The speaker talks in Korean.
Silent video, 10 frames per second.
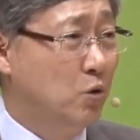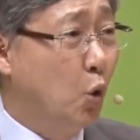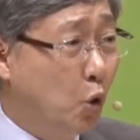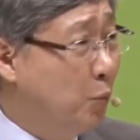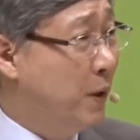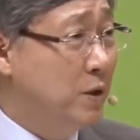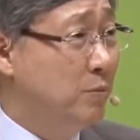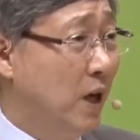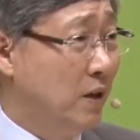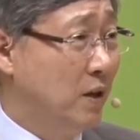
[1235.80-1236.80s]

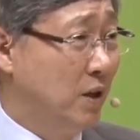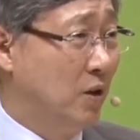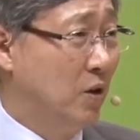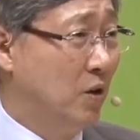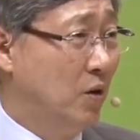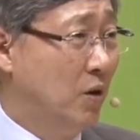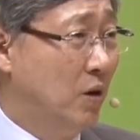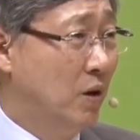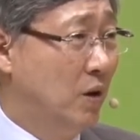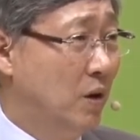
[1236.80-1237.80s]
조급해지면 안 돼요.
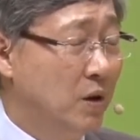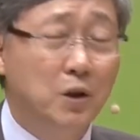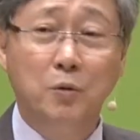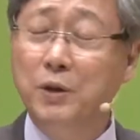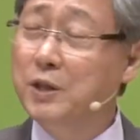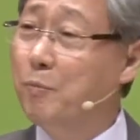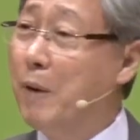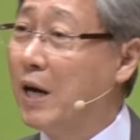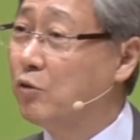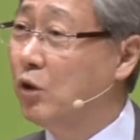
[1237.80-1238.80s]
그러면 이제
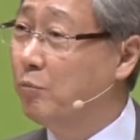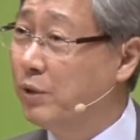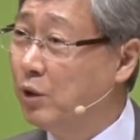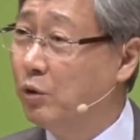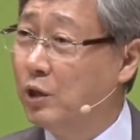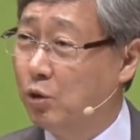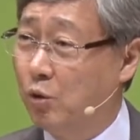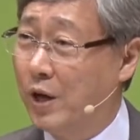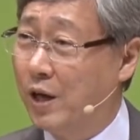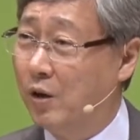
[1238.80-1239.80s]
마귀의 미혹이
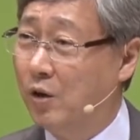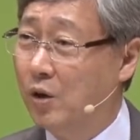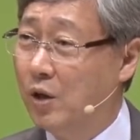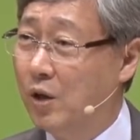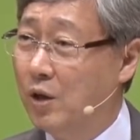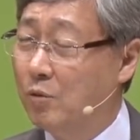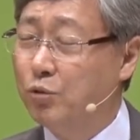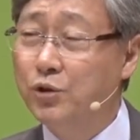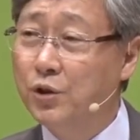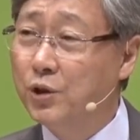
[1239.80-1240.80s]
들어와요.
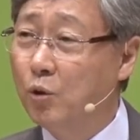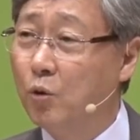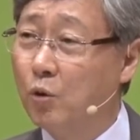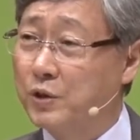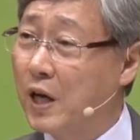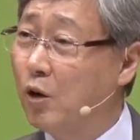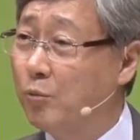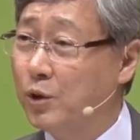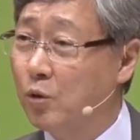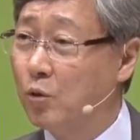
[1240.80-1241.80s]
분열이 오고
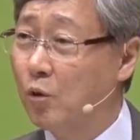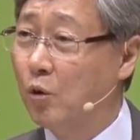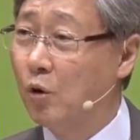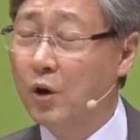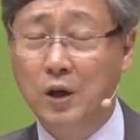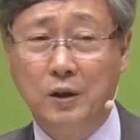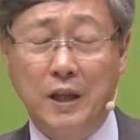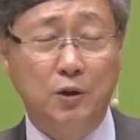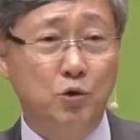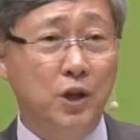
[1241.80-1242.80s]
싸움이 오고
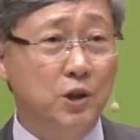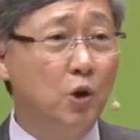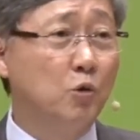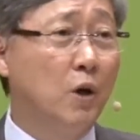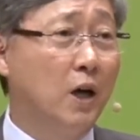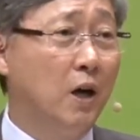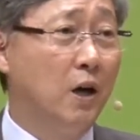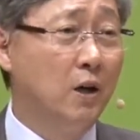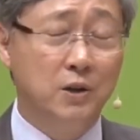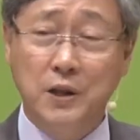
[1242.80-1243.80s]
나중에
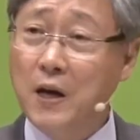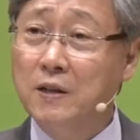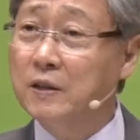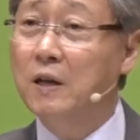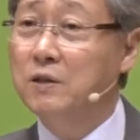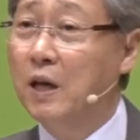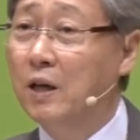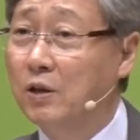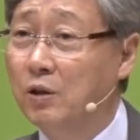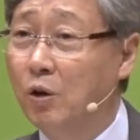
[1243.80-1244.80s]
결과가 생상치
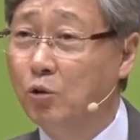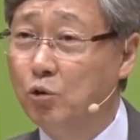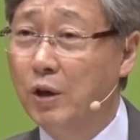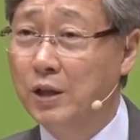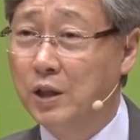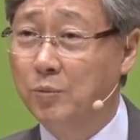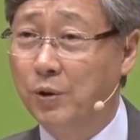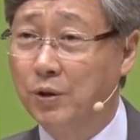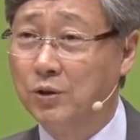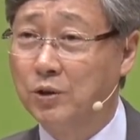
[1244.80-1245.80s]
않았던 엉뚱한 일이
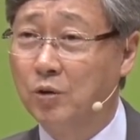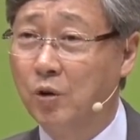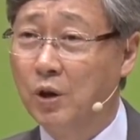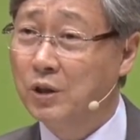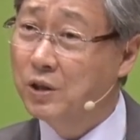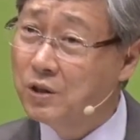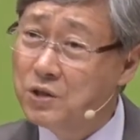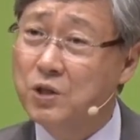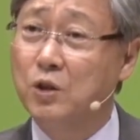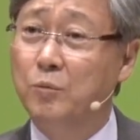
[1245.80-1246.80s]
벌어지고
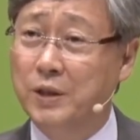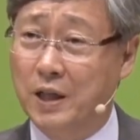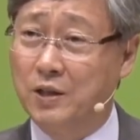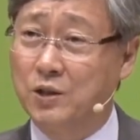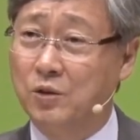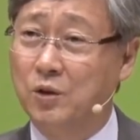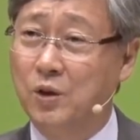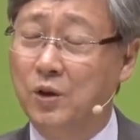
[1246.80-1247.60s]
큰 시험이 닥쳐.